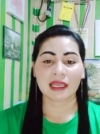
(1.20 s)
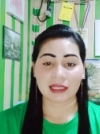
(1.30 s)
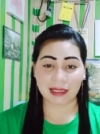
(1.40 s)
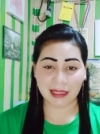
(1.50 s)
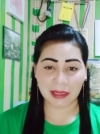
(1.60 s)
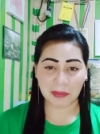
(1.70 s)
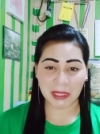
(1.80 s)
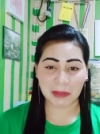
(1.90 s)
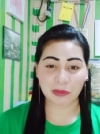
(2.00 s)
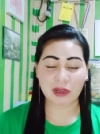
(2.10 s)

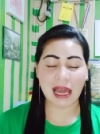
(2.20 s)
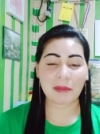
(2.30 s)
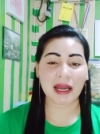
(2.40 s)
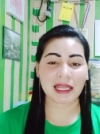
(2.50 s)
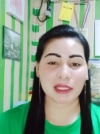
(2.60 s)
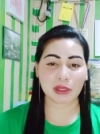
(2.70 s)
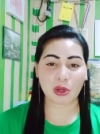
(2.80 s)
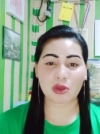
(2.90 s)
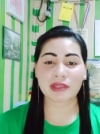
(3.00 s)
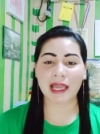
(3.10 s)
Iipit mo lamang
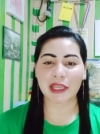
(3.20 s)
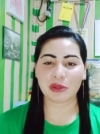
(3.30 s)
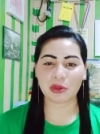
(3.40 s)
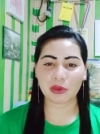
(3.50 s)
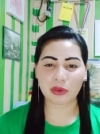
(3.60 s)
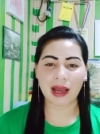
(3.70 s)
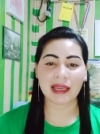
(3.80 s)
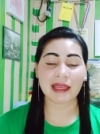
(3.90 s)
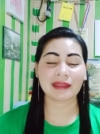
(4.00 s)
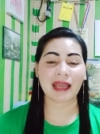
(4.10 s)
ito sa iyong
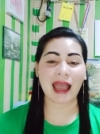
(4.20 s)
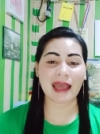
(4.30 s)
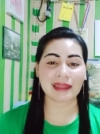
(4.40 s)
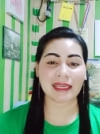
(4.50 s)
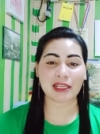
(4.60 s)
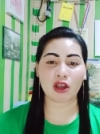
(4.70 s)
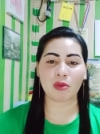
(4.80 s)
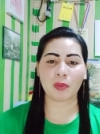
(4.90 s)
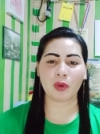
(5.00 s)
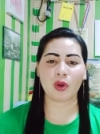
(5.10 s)
wallet at
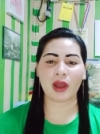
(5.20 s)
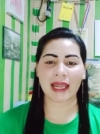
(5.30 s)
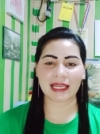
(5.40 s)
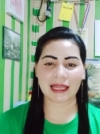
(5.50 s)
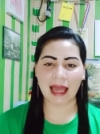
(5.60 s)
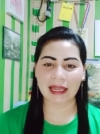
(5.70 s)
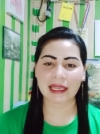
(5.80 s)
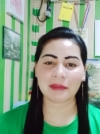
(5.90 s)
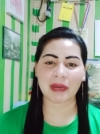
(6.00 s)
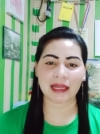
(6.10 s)
ikaw po ay
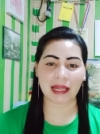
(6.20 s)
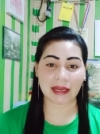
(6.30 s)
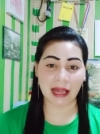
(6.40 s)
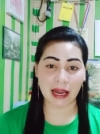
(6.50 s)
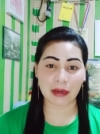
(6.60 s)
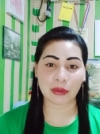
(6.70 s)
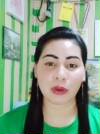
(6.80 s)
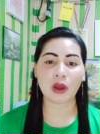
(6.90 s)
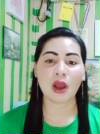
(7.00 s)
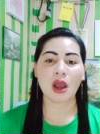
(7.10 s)
laging
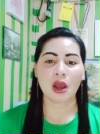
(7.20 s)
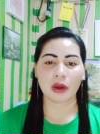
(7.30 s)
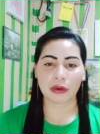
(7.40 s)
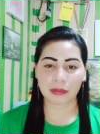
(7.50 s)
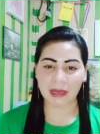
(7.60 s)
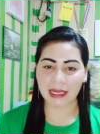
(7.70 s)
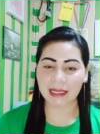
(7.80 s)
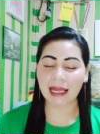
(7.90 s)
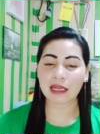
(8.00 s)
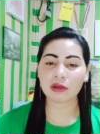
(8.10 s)
mananalo or
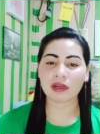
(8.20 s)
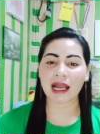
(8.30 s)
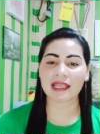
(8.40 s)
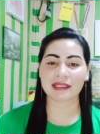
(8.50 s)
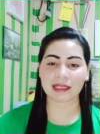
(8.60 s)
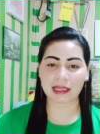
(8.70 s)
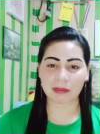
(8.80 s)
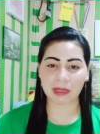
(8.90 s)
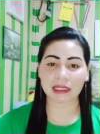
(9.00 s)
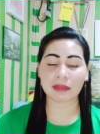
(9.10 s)
mananalo ka sa
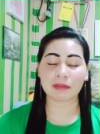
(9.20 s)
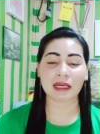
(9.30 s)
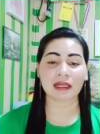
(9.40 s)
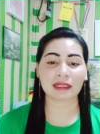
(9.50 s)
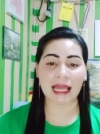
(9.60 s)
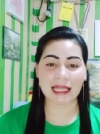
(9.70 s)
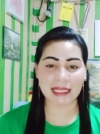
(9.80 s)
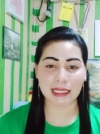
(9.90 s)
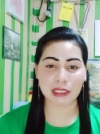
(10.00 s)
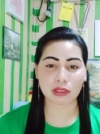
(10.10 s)
iba't ibang
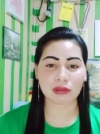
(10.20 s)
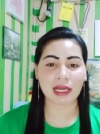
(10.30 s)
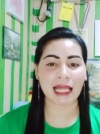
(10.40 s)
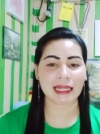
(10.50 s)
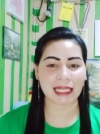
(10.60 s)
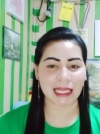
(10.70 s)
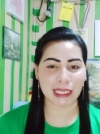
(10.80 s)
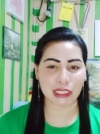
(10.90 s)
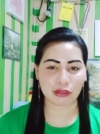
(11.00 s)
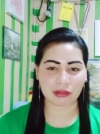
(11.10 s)
klasing sugal na
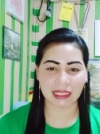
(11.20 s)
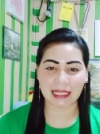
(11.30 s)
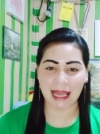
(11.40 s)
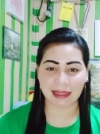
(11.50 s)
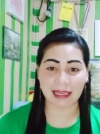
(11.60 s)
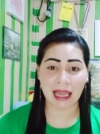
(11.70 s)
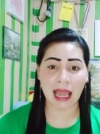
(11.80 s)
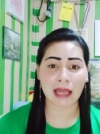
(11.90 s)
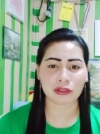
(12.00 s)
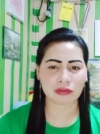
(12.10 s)
inyong tinatayaan.